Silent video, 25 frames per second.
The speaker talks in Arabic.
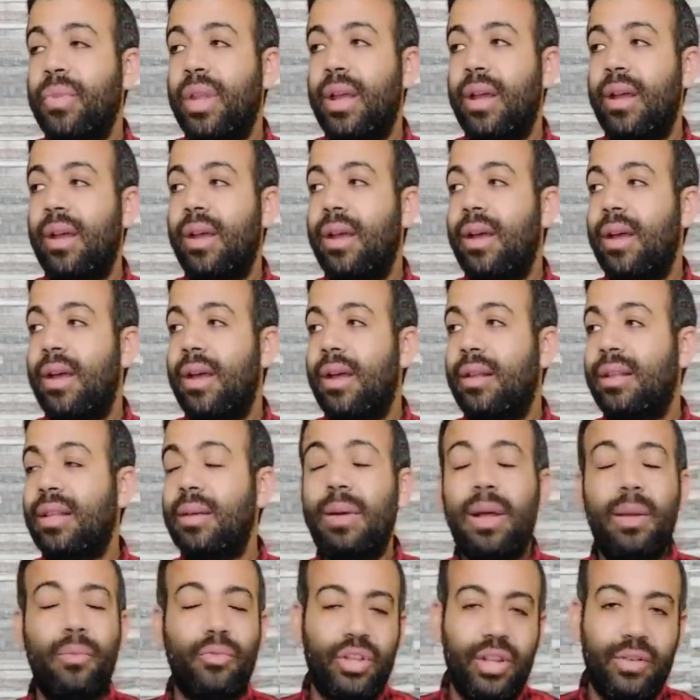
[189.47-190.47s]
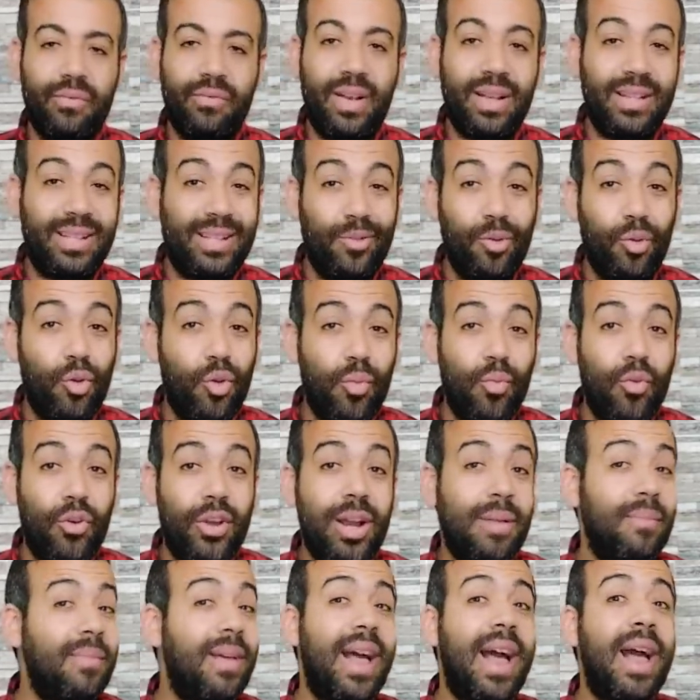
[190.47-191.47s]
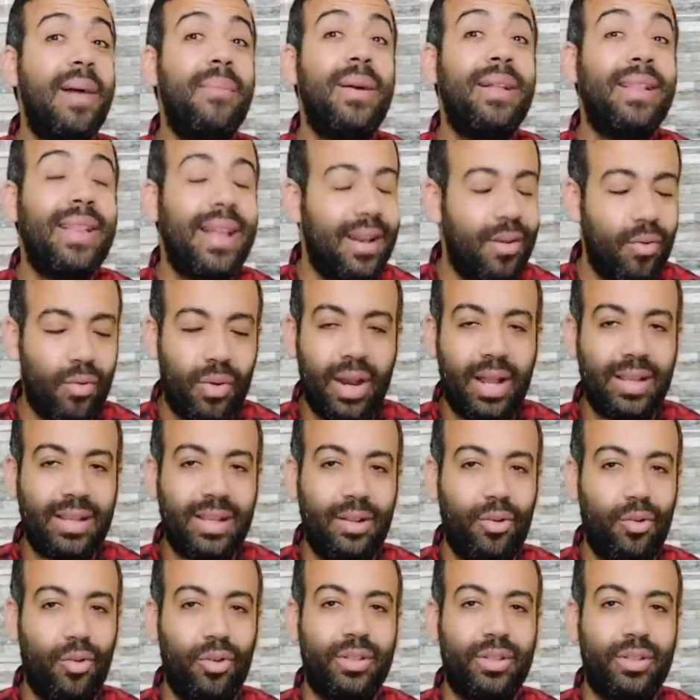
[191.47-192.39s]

آه طبعا مش هينفع ازعل لكم المكالمه ابدا ولا ازعل